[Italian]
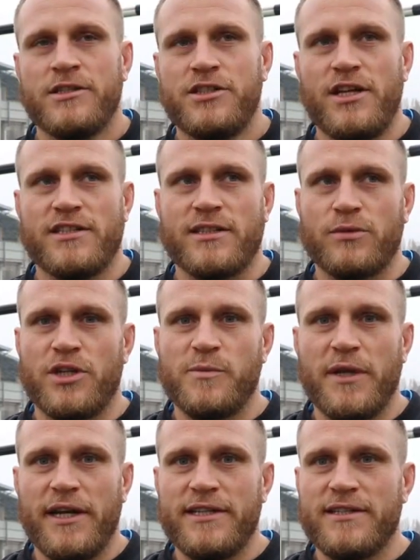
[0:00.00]
Sì, è stata
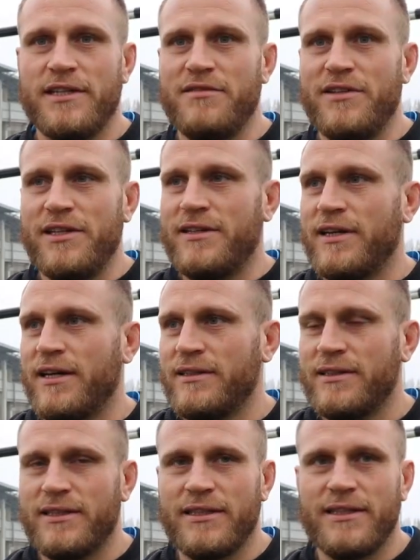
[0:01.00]
un'esperienza di vita,
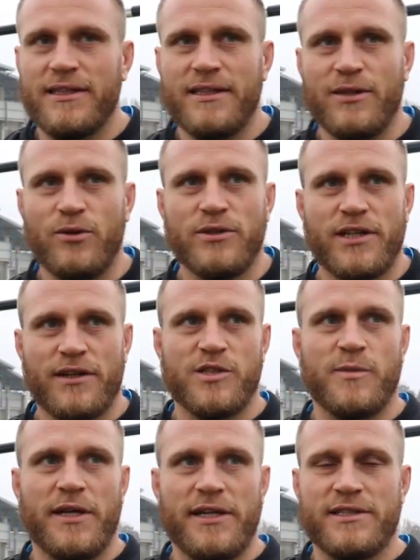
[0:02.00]
eh, oltre che
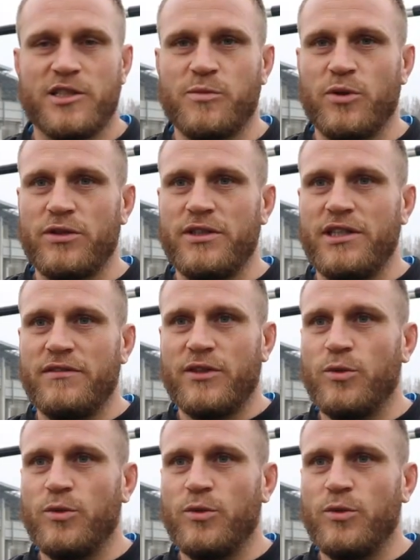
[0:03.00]
un'esperienza sportiva.